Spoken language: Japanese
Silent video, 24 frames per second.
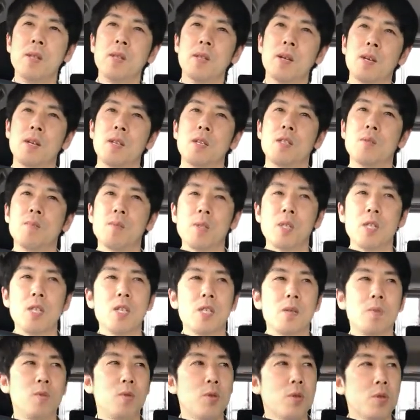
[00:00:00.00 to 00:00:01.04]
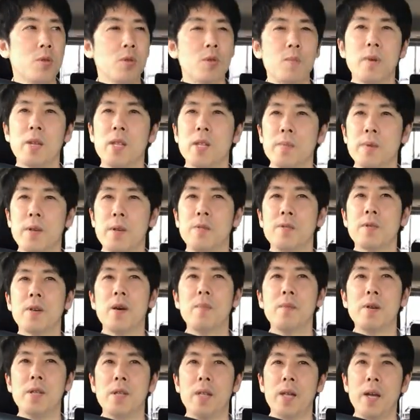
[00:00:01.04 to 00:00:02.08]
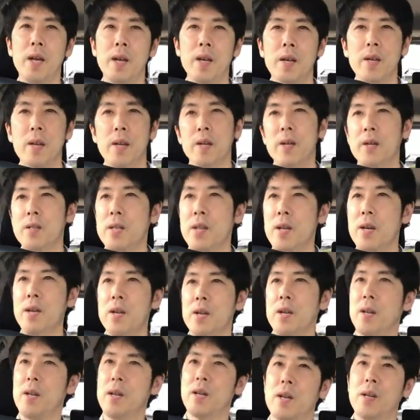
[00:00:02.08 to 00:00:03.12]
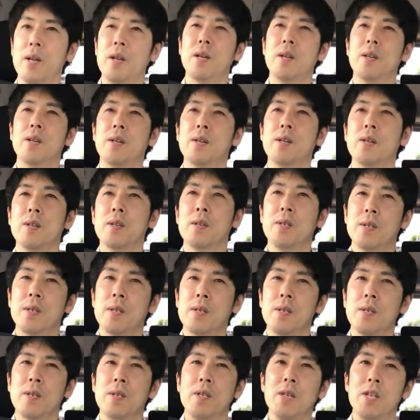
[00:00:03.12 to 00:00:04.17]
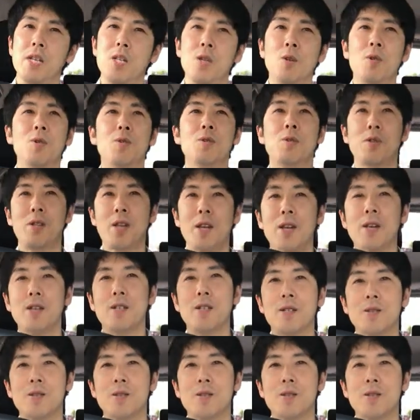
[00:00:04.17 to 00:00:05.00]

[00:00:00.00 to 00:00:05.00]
だから自分自身もちょっと学びを深めてで、えー、いろいろとね